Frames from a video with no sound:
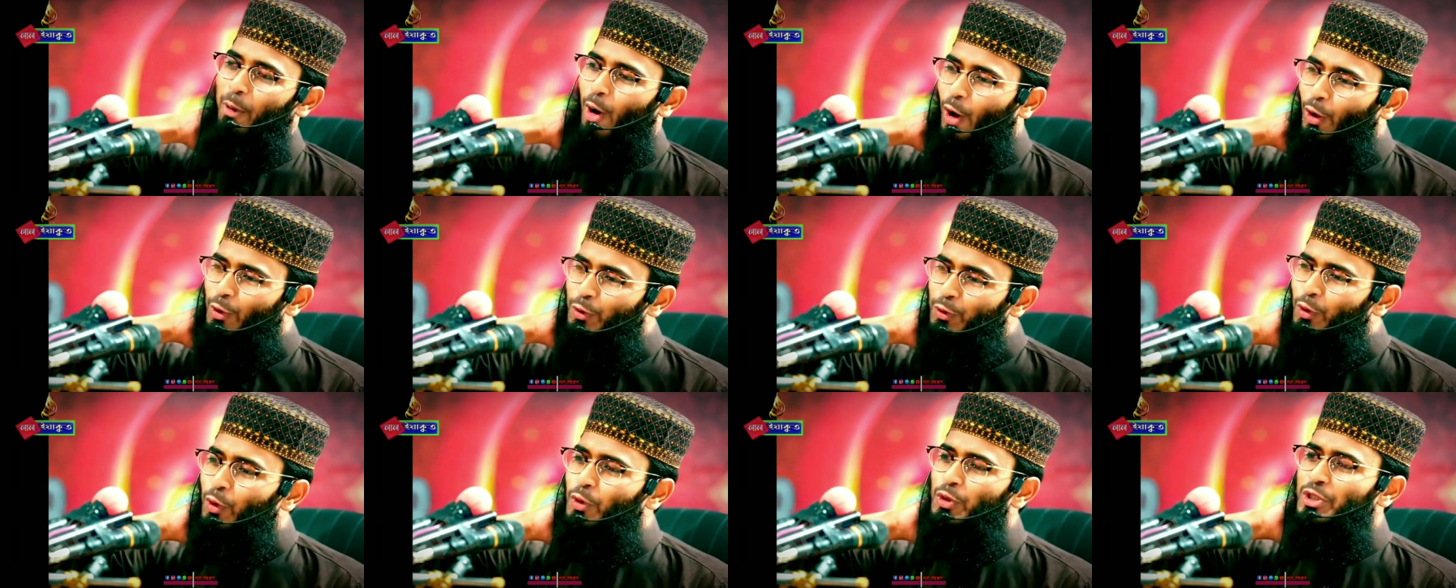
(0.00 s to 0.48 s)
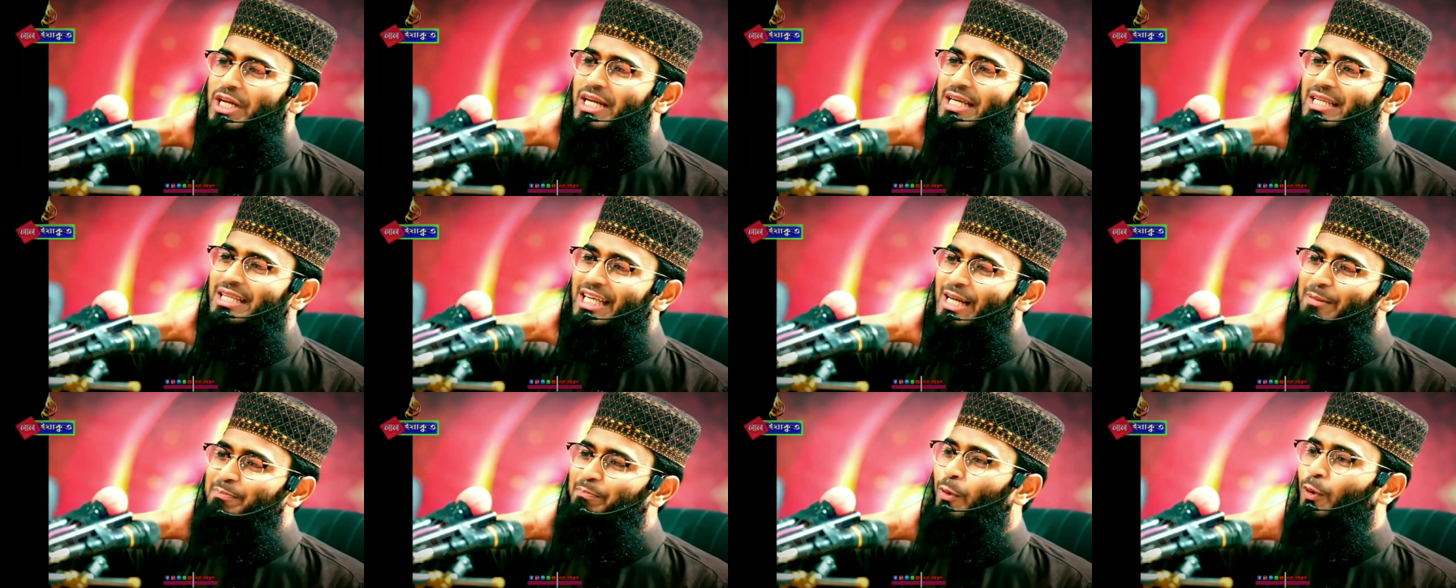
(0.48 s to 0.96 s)
ভদ্র
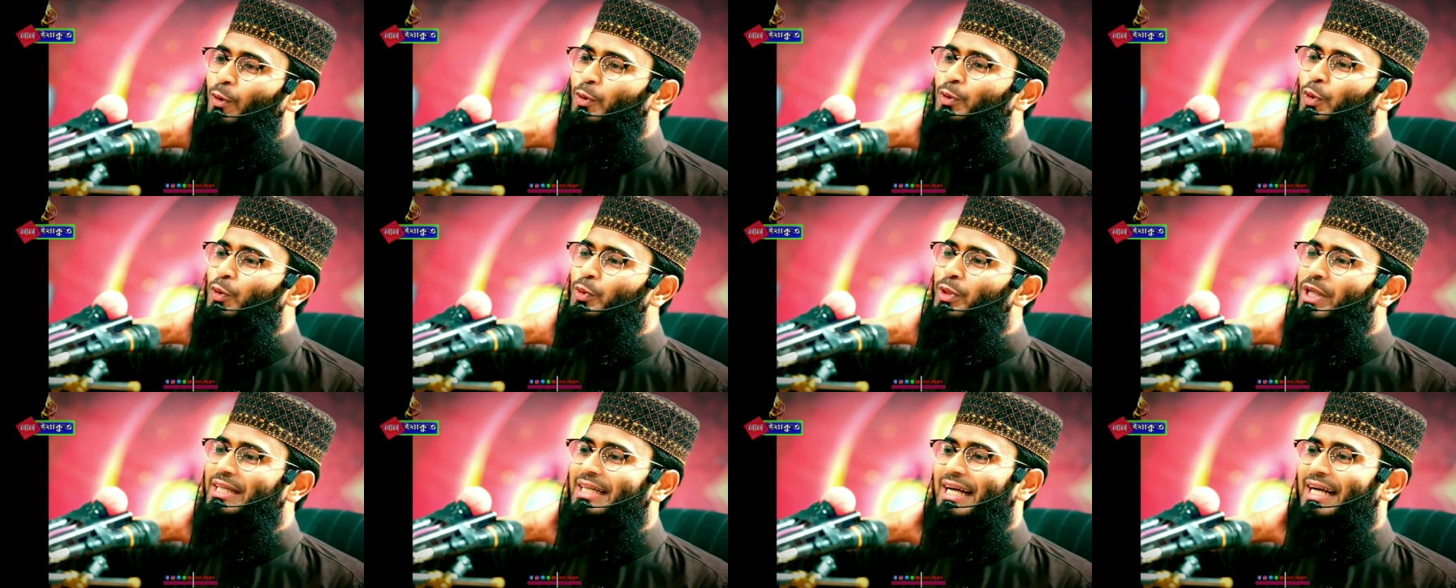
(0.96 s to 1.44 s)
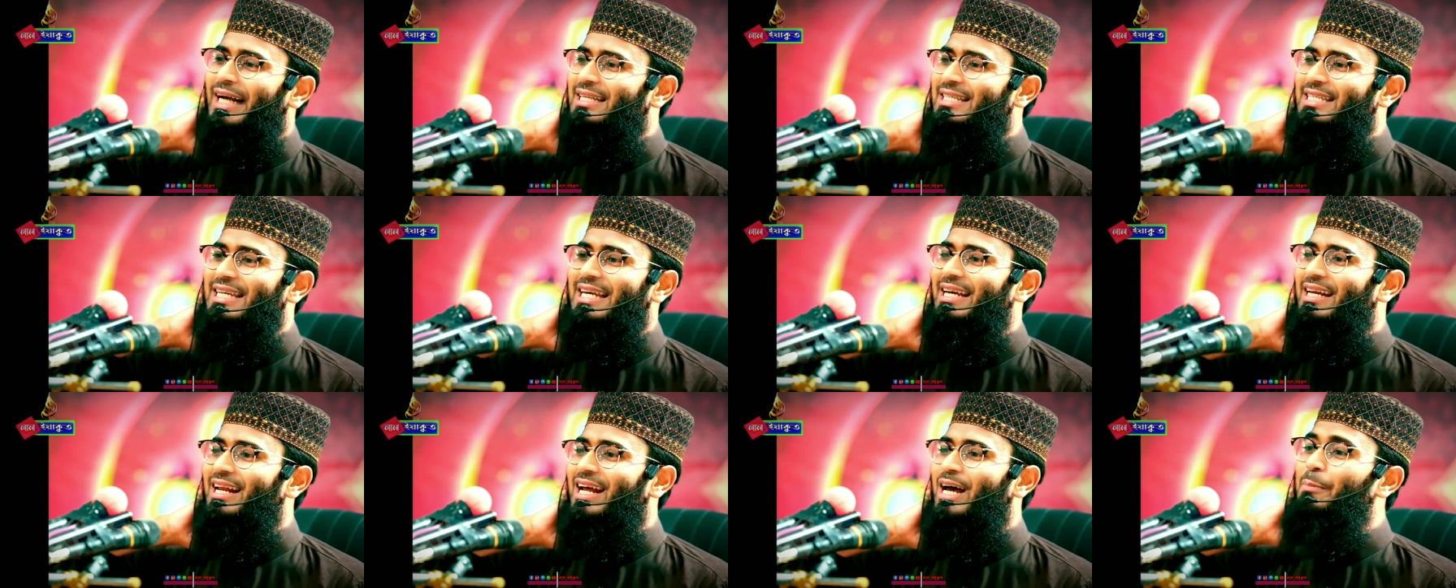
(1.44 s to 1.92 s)
ছেলেদের বন্ধুদের
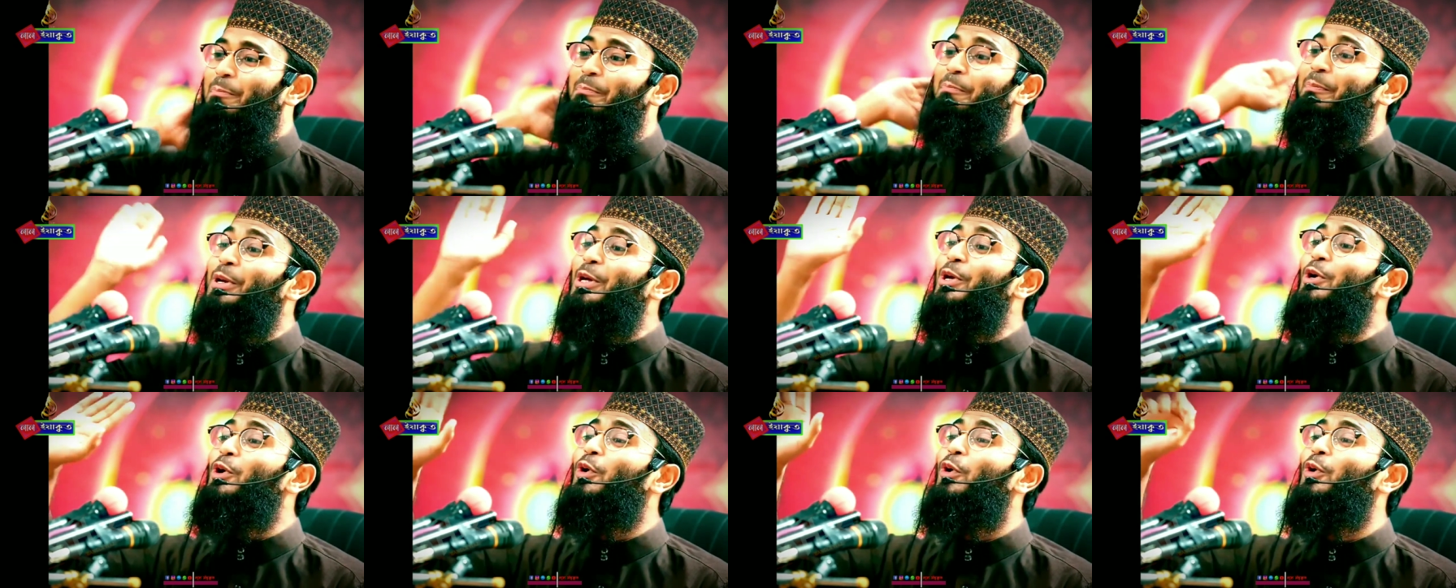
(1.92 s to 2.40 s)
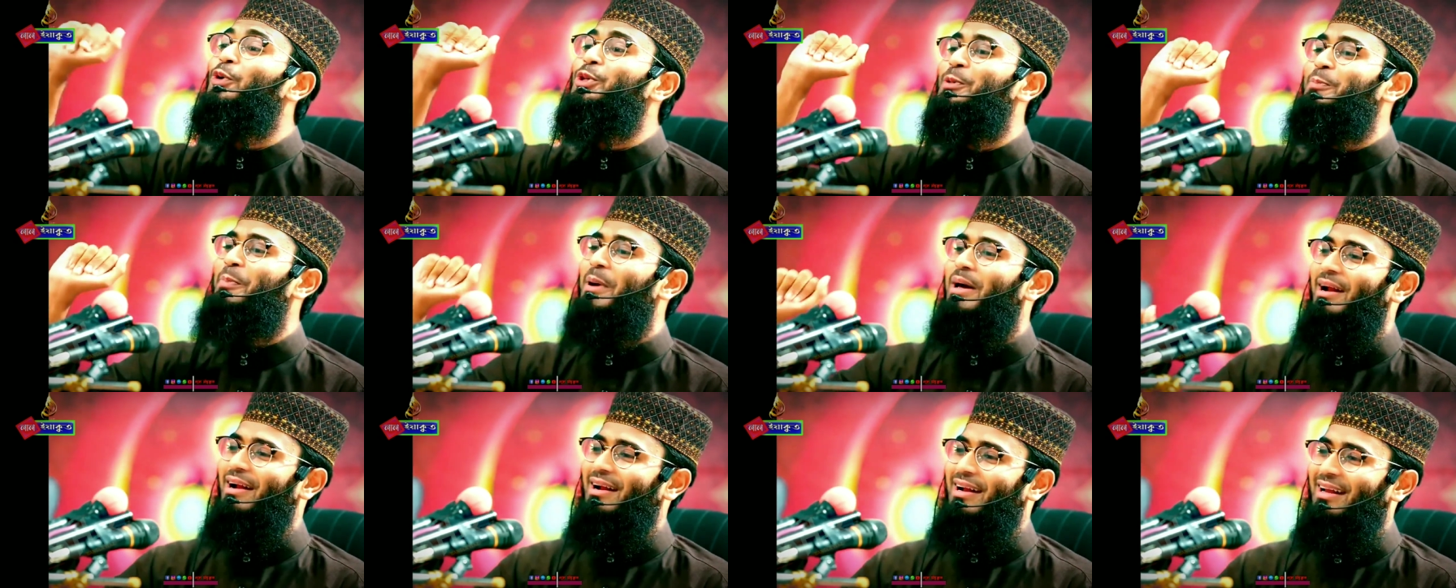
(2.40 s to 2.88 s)
কাছে এরা প্রিয় হতে
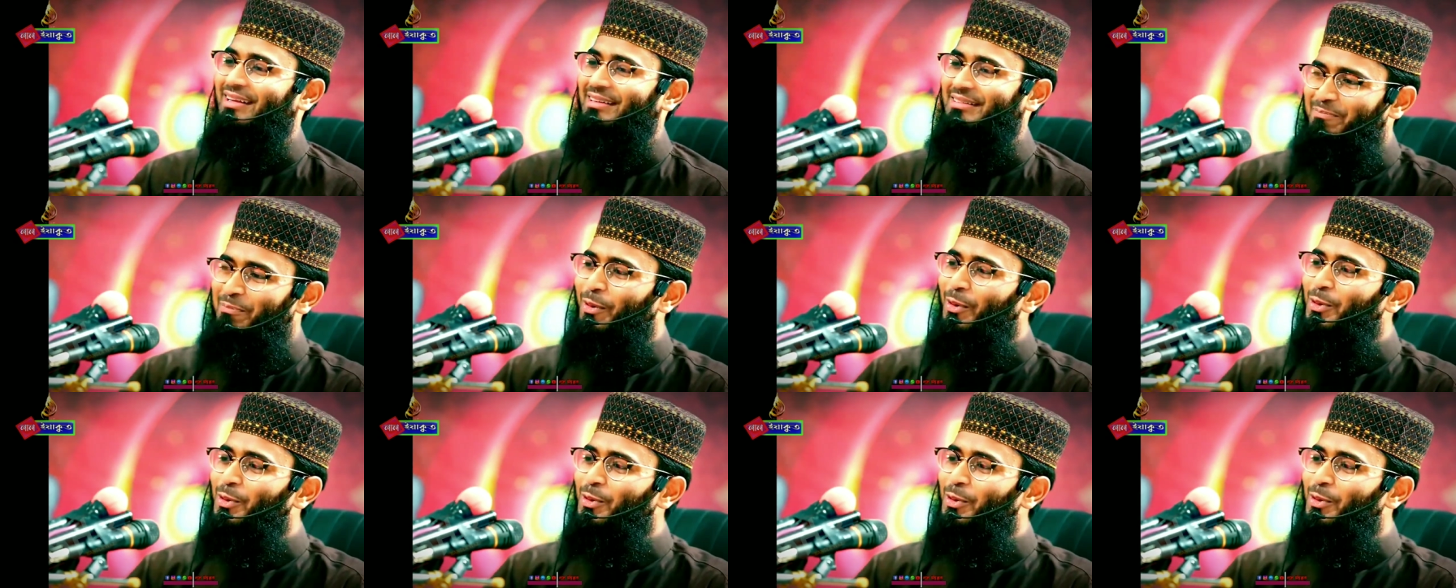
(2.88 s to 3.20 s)
পারে না